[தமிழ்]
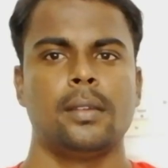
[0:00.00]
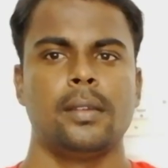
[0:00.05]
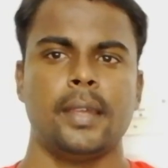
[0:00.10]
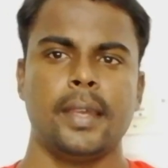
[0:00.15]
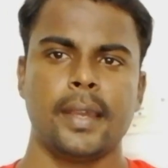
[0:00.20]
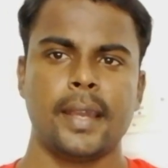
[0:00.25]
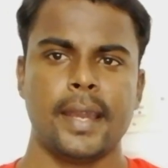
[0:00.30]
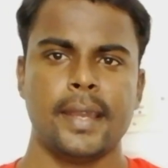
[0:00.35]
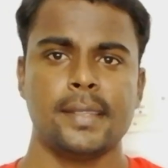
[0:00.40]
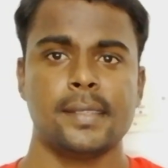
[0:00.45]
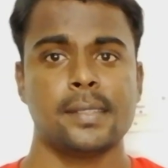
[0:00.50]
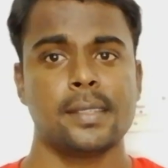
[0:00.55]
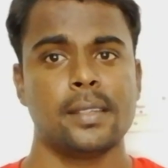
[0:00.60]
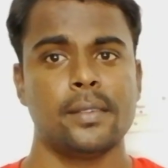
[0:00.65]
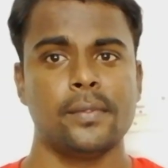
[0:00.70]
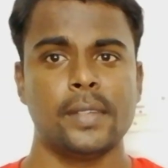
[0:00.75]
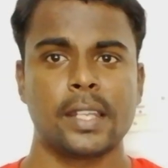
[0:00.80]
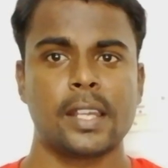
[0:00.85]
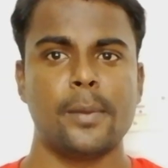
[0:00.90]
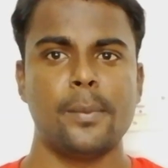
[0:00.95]
ஹே கைஸ்
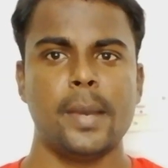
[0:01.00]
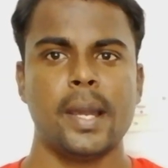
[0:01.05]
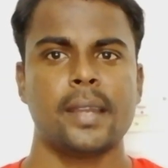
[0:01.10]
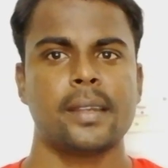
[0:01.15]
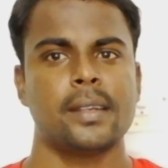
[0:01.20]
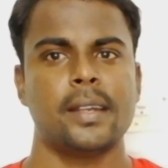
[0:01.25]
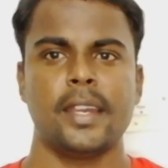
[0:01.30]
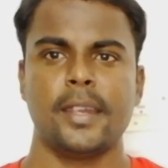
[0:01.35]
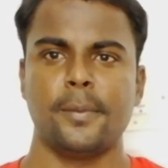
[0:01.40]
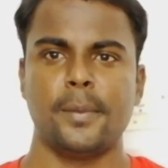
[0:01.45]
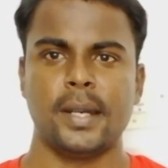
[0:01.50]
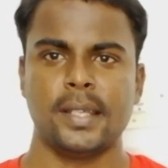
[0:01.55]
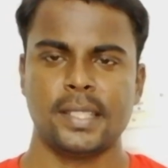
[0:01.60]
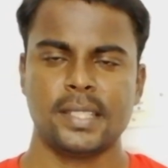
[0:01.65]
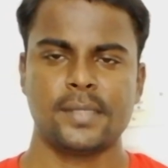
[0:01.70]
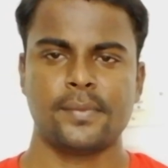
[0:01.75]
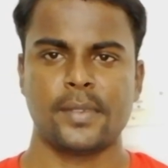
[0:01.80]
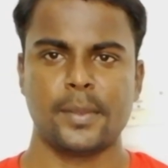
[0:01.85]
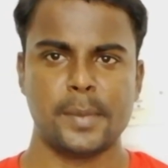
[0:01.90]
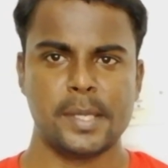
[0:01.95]
வெல்கம் பேக் ஐ எம்
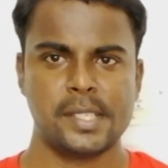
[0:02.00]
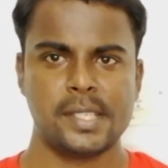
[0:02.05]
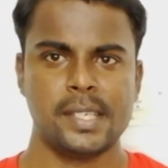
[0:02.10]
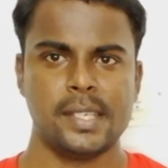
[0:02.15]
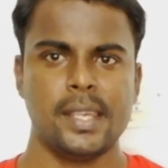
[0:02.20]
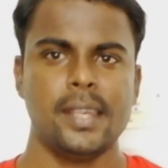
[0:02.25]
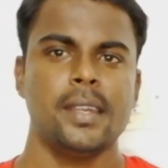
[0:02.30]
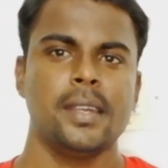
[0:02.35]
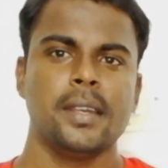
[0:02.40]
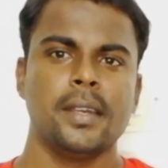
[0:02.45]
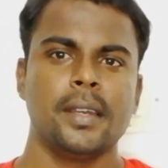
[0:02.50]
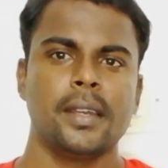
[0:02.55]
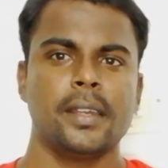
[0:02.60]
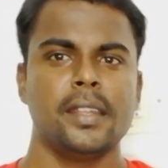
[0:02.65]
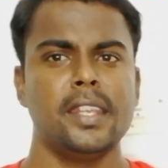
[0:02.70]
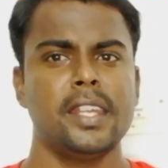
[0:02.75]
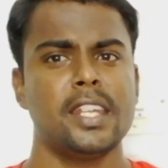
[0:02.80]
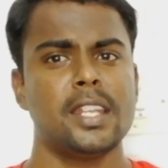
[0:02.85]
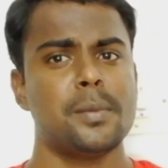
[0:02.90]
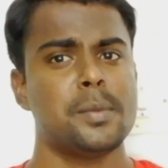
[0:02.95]
மதேஷ் ஃப்ரம் எஸ்டிஏ
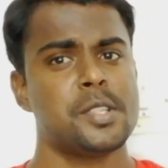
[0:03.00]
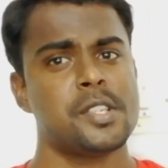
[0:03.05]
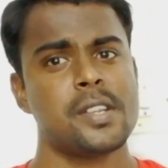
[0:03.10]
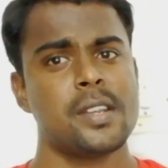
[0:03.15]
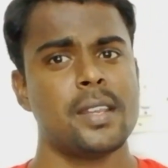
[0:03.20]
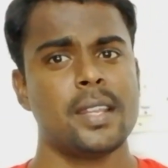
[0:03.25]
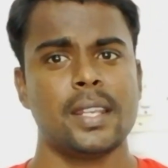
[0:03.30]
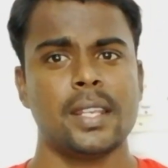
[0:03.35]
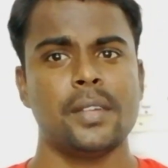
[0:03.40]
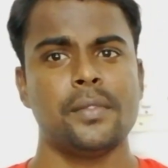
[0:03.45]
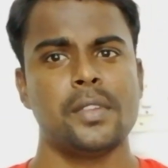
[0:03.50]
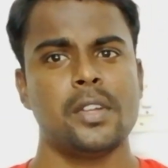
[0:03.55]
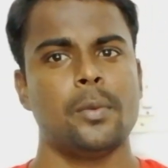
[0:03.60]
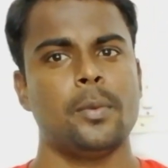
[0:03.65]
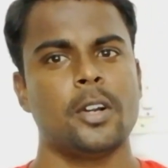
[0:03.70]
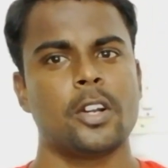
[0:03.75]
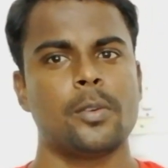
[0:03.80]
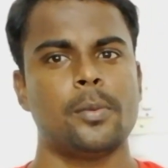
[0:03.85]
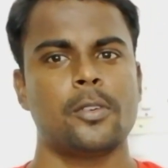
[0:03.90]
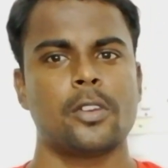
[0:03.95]
இன்றைக்கி நம்ம சேனலில் என்ன வீடியோ
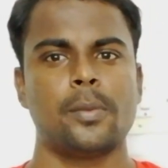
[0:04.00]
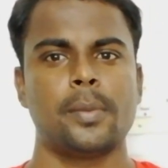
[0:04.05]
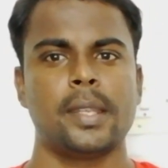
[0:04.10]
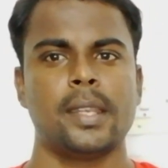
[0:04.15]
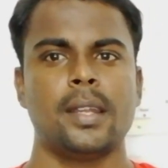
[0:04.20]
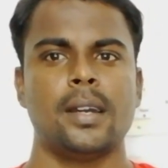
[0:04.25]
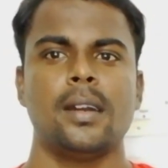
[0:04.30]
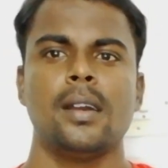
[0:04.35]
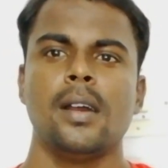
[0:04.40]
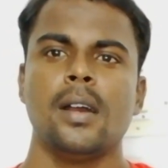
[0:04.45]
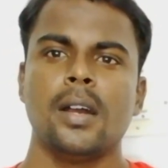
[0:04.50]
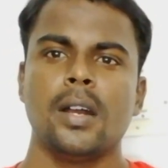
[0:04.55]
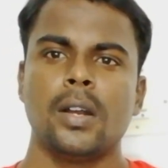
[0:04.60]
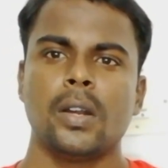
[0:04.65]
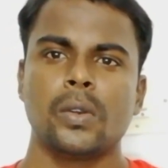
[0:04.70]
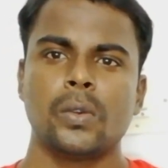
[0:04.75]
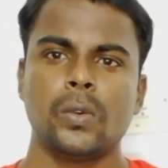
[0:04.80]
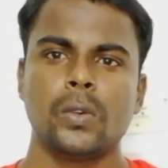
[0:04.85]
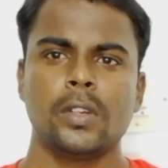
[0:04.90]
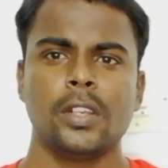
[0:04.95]
பார்க்க போகிறோம் அப்படின்னா
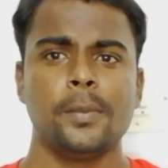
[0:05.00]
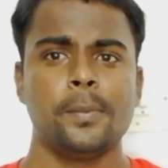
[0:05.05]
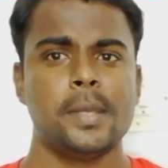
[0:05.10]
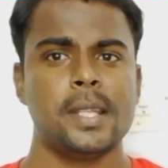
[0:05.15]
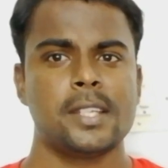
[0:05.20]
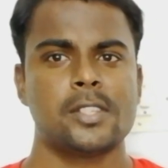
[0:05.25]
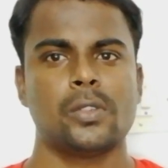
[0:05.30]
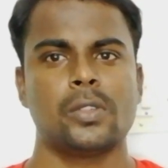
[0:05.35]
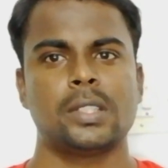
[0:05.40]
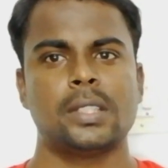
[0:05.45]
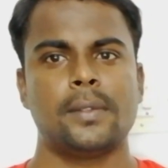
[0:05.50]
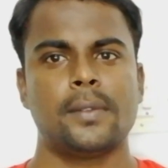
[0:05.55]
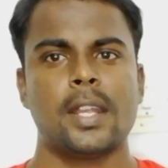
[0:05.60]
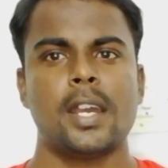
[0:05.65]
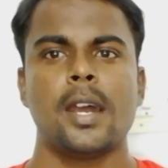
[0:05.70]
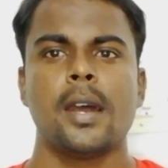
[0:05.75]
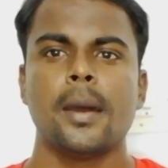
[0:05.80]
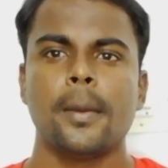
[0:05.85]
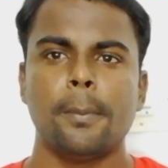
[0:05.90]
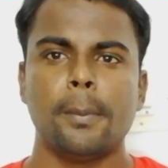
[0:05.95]
கூகுள் ப்ளே ஸ்டோர் தவிர
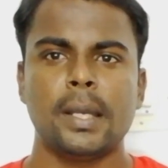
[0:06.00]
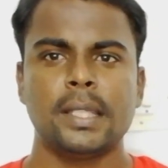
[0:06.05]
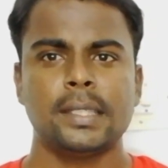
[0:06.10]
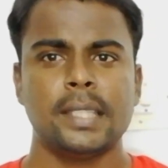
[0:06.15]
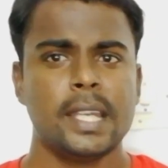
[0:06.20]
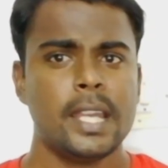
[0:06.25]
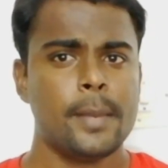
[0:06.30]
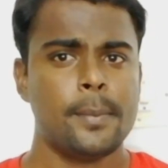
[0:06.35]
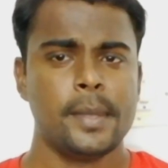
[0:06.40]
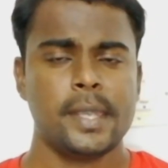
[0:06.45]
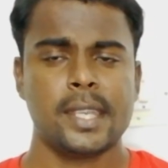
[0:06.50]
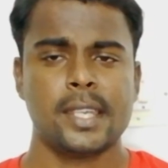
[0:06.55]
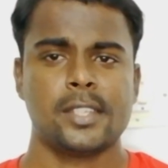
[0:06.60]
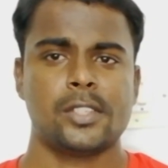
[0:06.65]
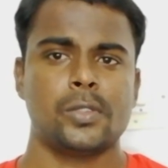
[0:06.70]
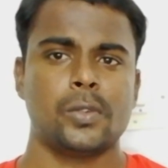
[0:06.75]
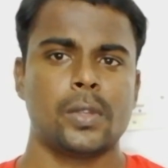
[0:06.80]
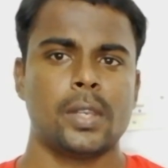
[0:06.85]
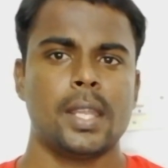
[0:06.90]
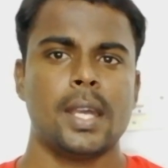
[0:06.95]
மற்ற ஏபிகே
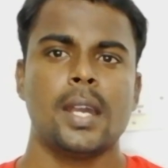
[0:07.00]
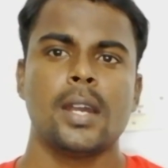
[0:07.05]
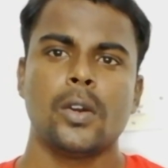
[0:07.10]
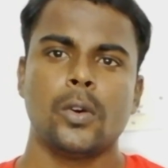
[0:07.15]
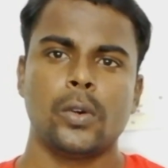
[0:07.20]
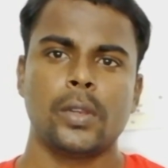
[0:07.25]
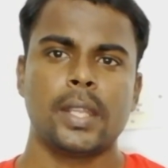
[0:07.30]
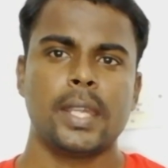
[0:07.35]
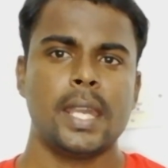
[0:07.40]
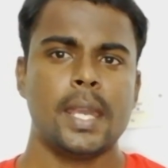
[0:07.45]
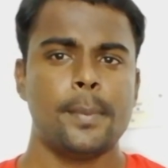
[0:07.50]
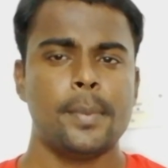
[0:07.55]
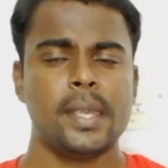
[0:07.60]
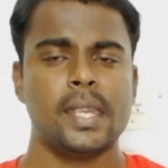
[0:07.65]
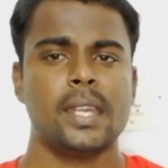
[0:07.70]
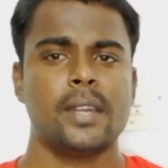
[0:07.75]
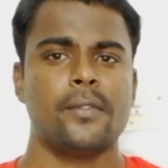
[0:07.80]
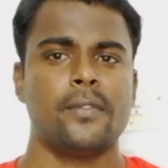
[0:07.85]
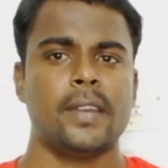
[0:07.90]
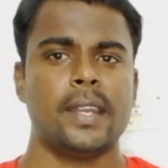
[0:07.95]
ஸ்டோரில் ஒரு
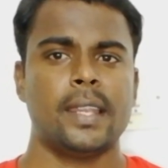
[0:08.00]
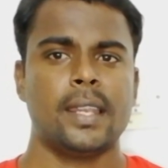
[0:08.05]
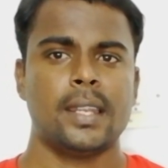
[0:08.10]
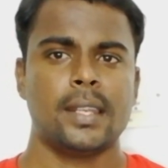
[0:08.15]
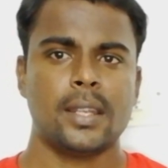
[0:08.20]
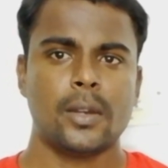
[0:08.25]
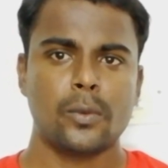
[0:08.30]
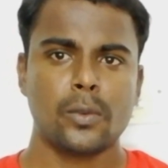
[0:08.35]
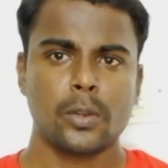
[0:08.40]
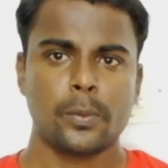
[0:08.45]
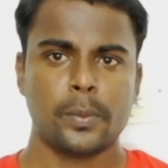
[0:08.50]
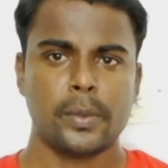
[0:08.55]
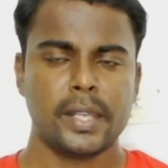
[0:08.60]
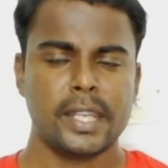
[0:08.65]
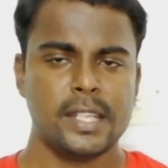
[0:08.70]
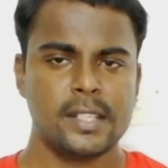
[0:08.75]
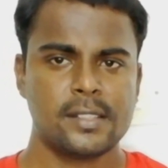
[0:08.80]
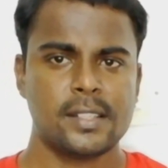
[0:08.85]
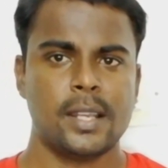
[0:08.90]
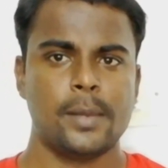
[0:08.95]
ஏபிகே ஃபைலை டவுன்லோட் பண்ணி
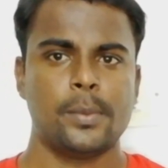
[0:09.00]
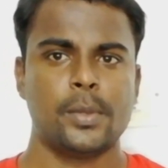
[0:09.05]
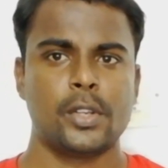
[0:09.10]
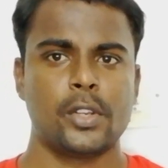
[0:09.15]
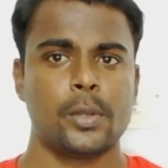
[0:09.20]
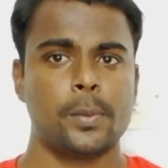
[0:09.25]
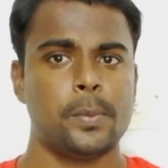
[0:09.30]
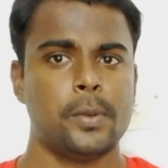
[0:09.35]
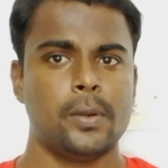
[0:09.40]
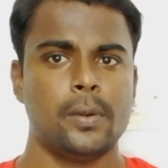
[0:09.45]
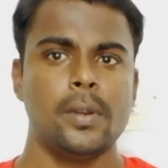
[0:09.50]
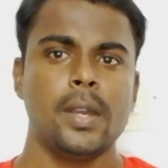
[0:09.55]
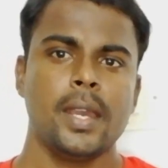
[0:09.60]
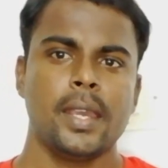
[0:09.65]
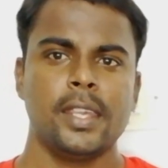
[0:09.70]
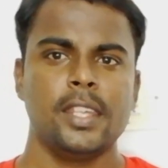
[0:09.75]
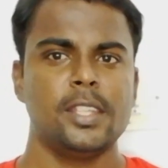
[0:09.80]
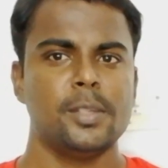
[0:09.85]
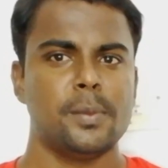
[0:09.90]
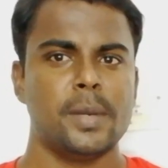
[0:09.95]
இன்ஸ்டால் பண்ணுறப்போ
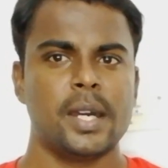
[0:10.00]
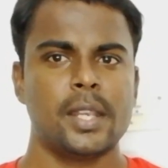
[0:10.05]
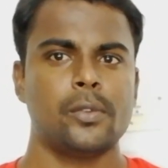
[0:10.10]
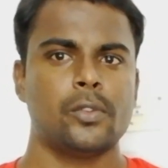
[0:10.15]
இது மாதிரி